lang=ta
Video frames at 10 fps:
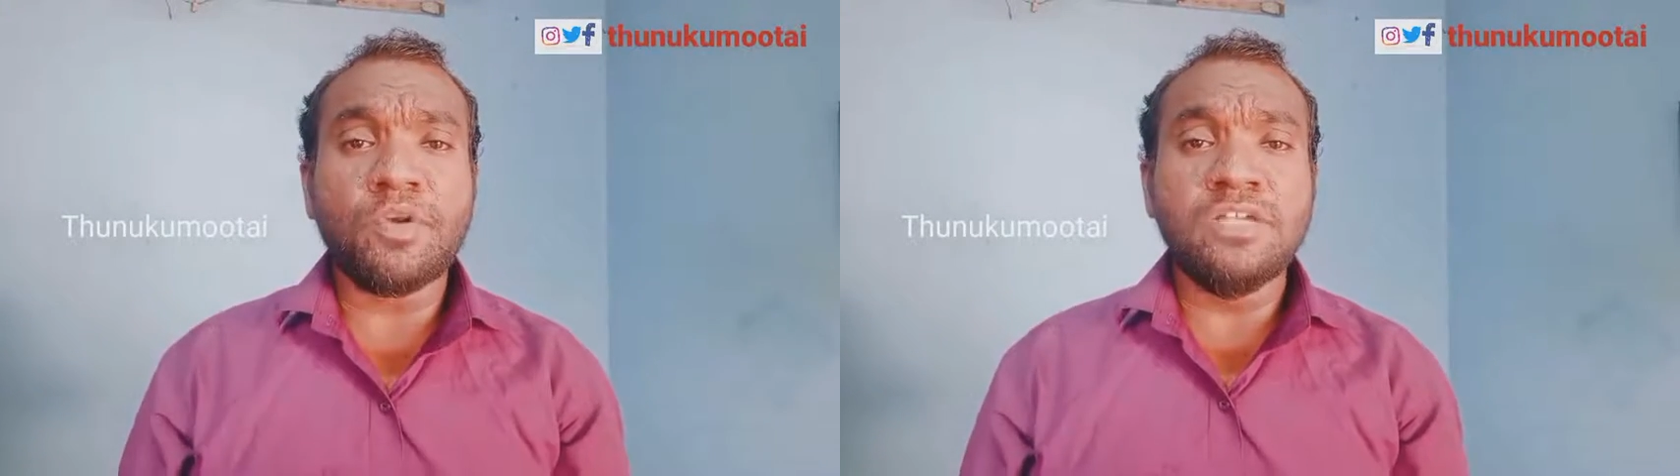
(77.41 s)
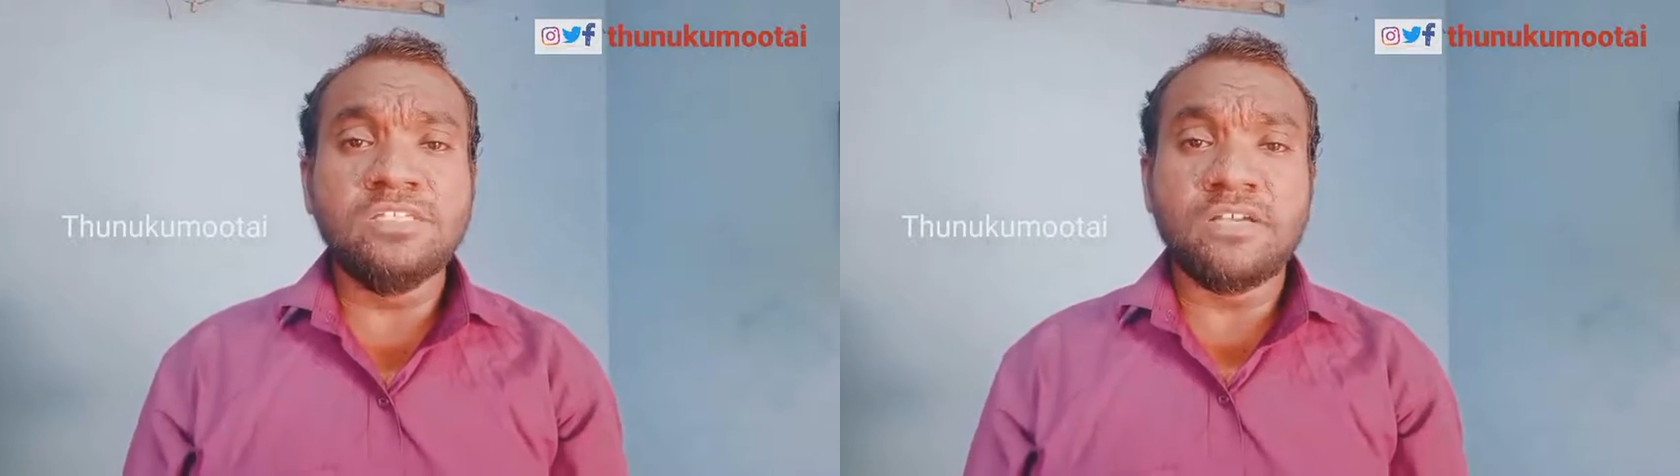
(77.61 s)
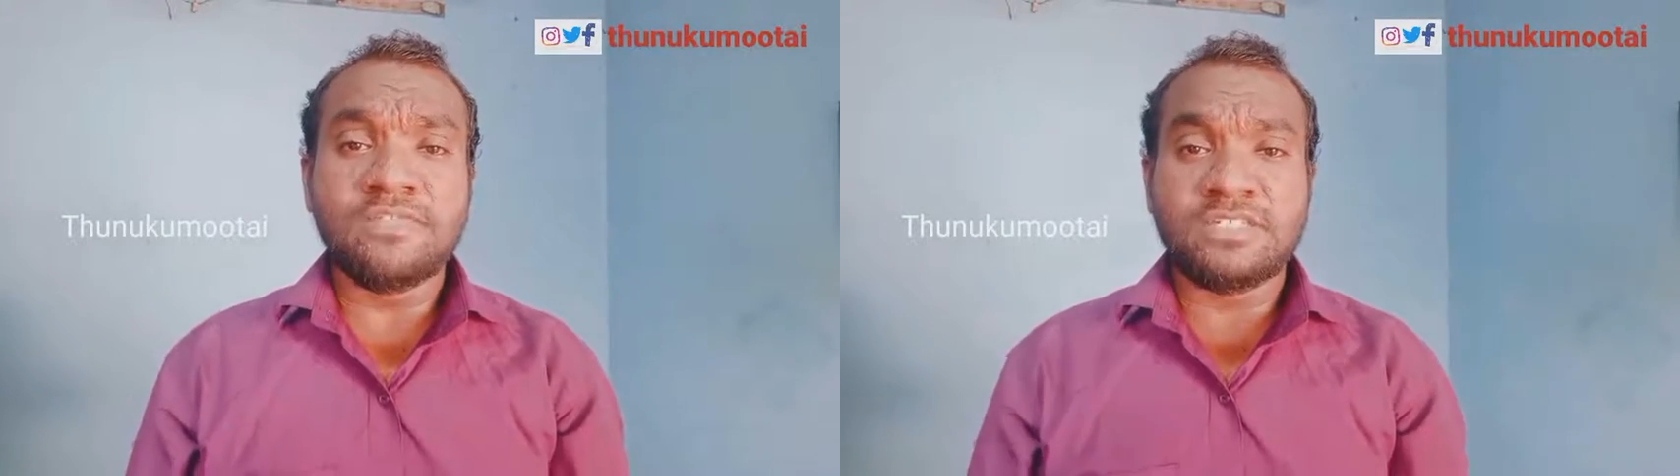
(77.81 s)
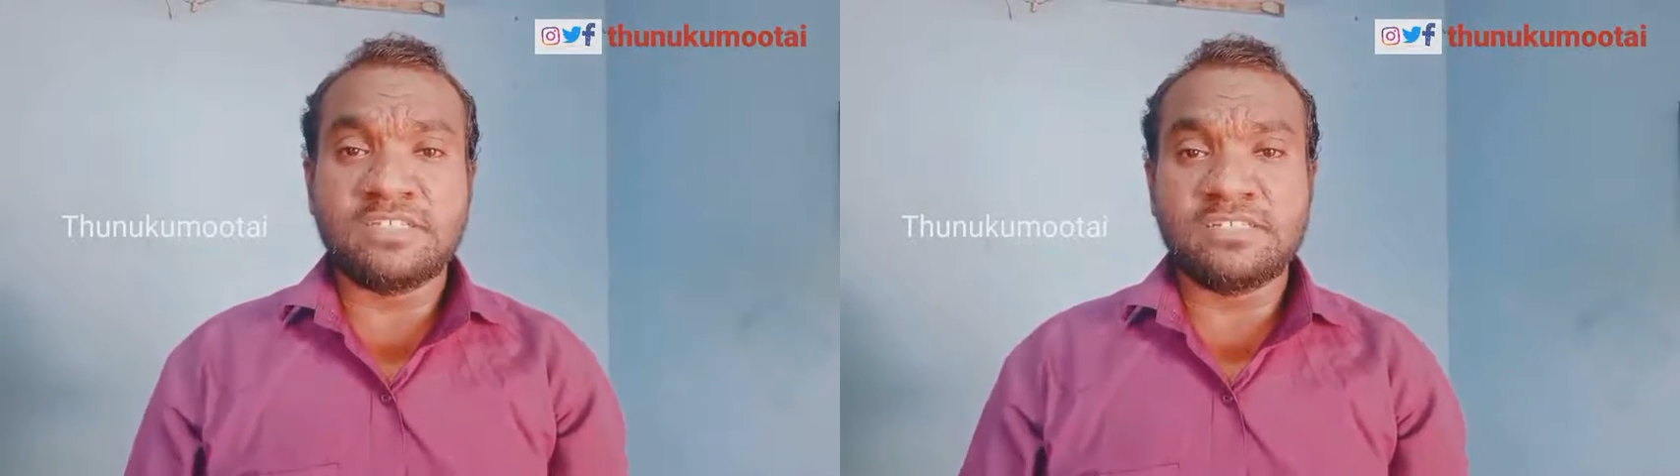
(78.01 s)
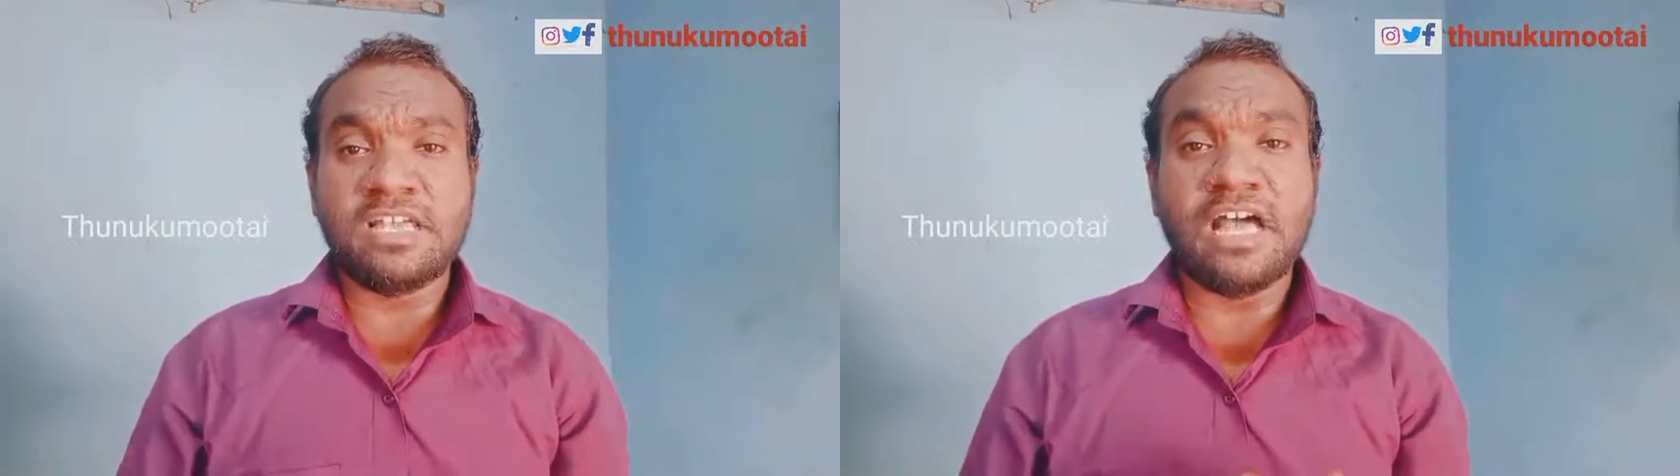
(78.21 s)
போலீஸ்
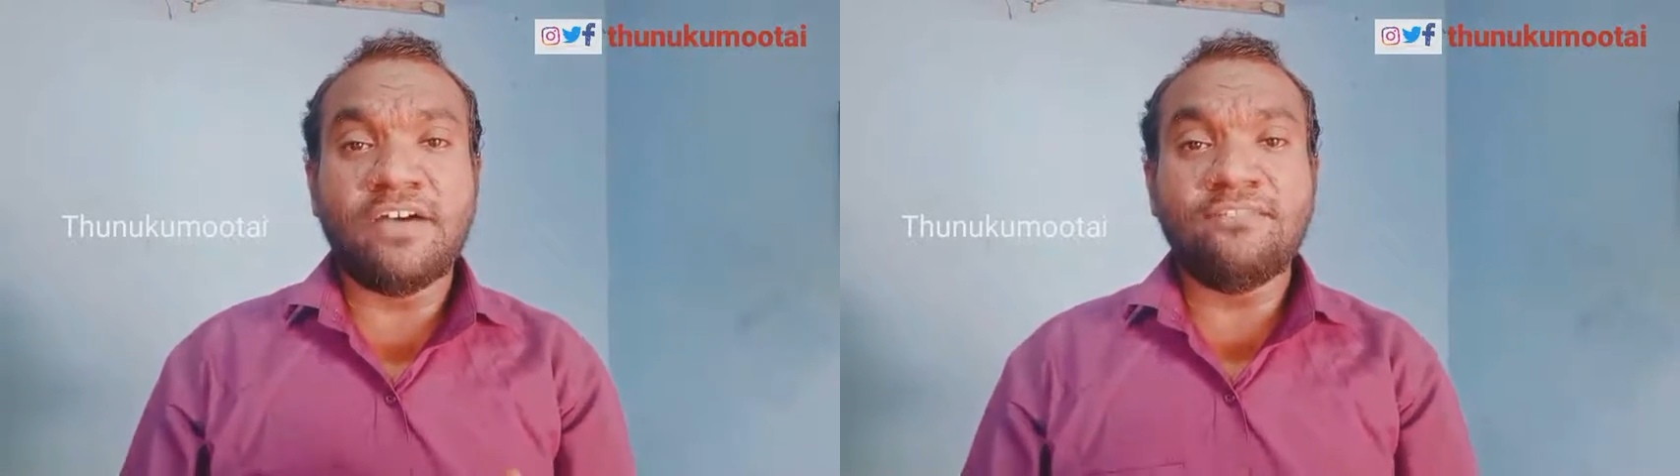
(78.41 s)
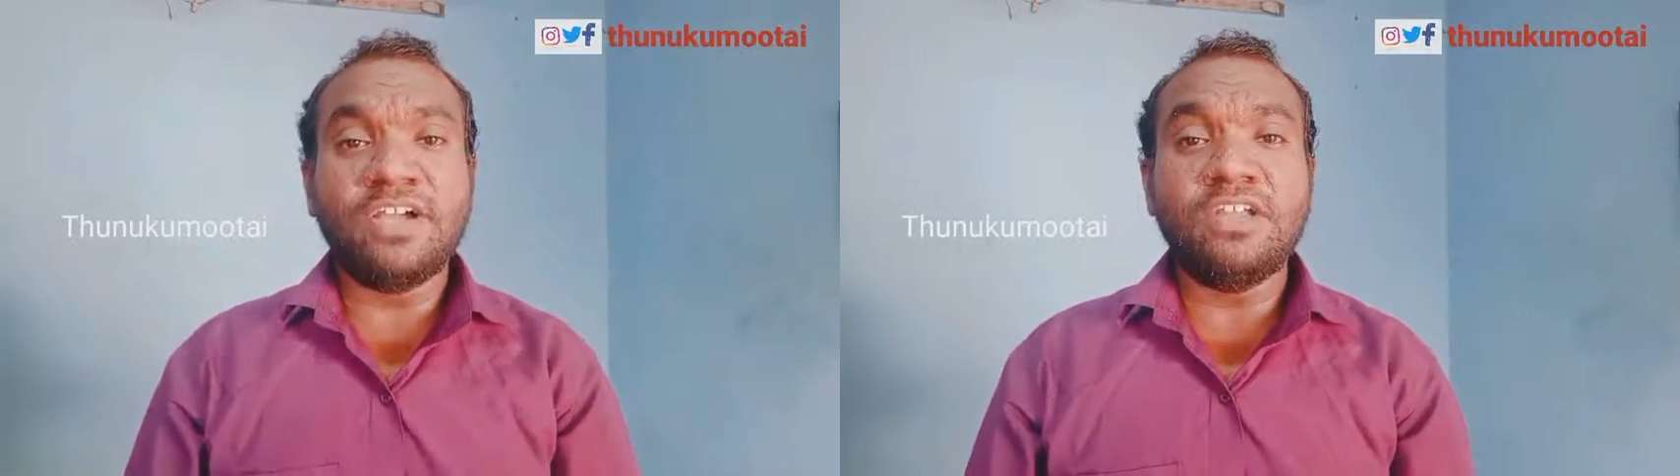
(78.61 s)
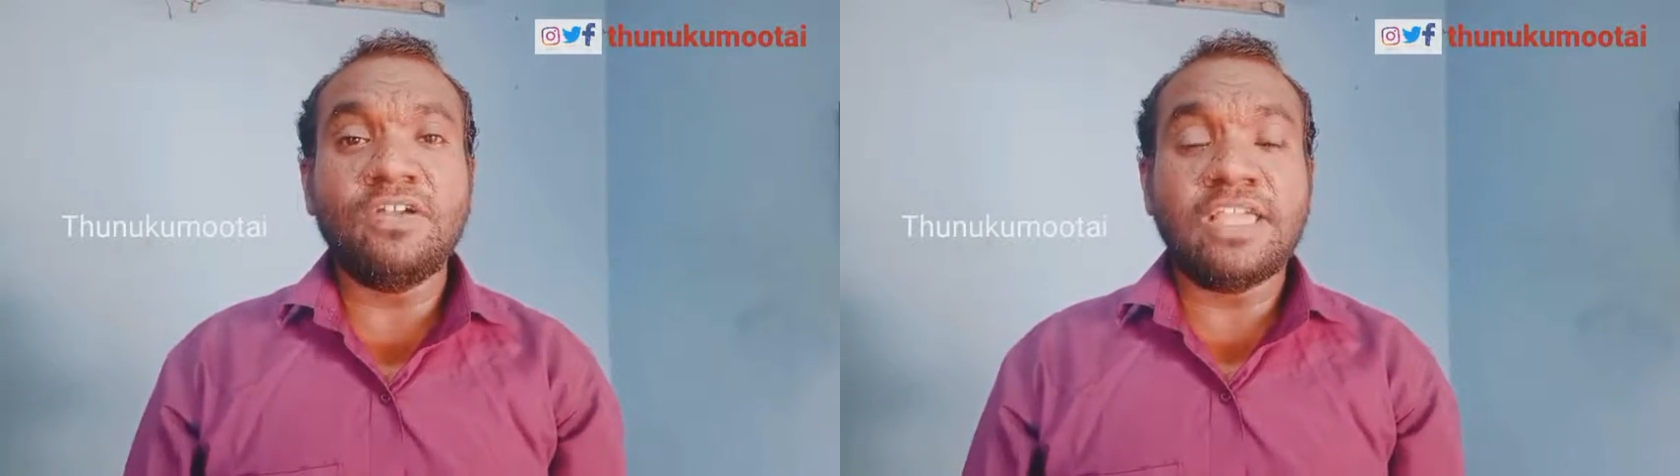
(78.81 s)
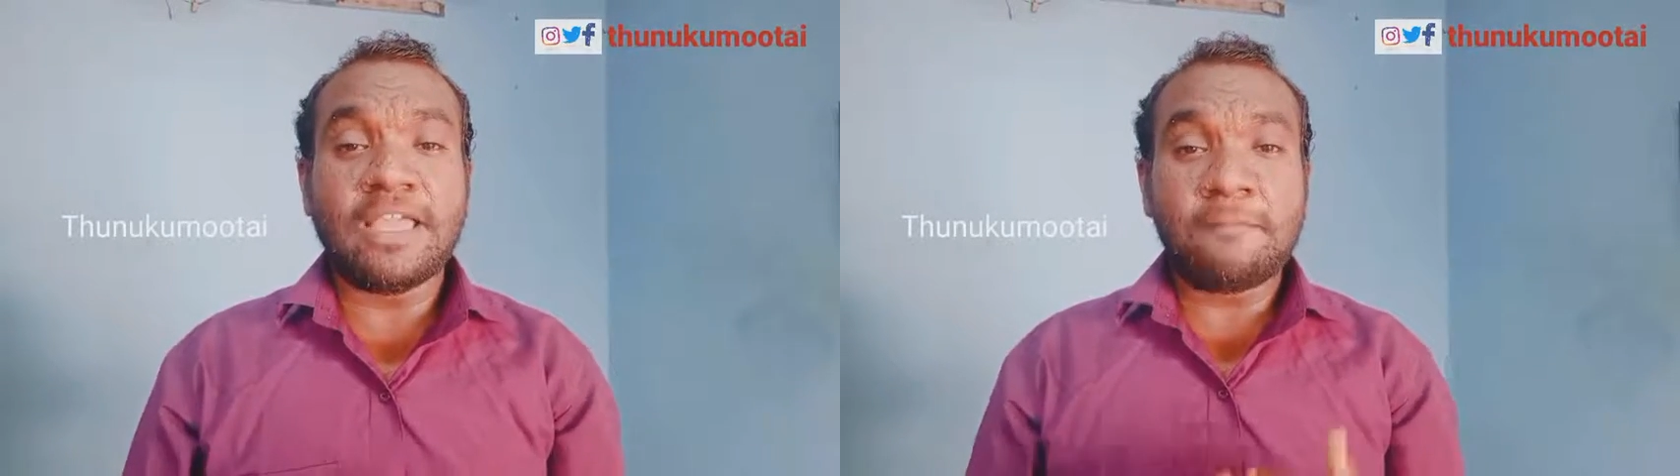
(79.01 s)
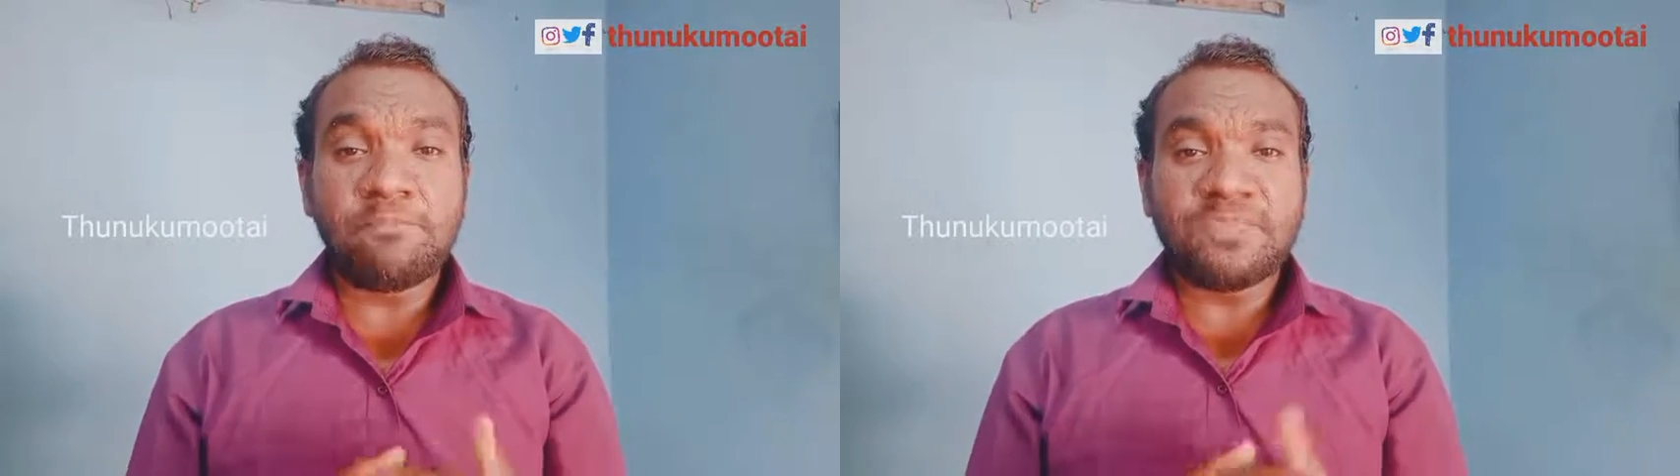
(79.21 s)
ஆஃபீஸர்ஸ் அவங்களுடைய